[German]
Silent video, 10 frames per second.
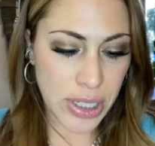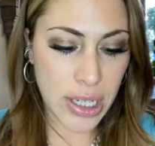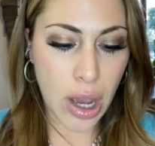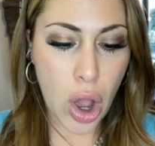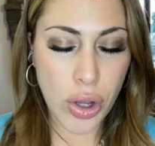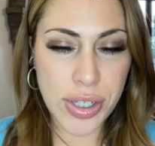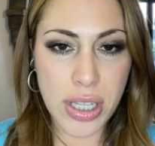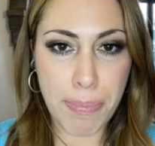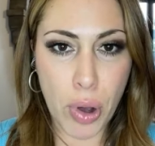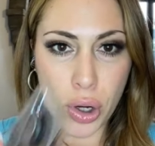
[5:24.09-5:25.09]
ihr aus
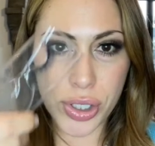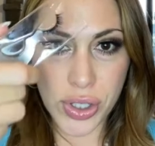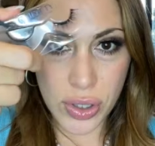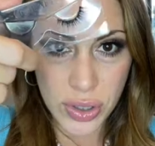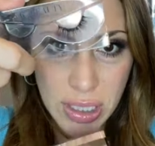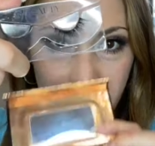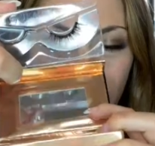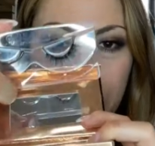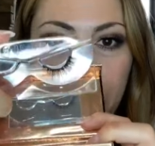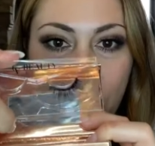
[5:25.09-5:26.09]
der Box den
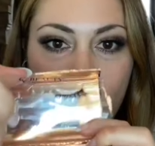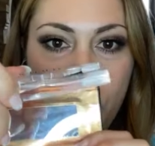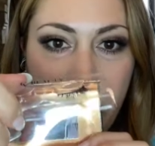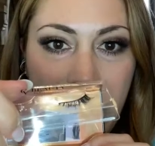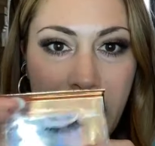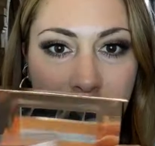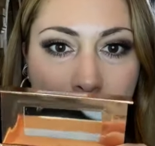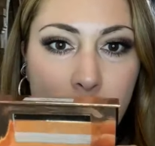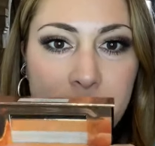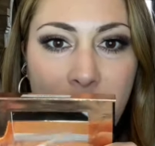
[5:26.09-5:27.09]
Wimperntray heraus.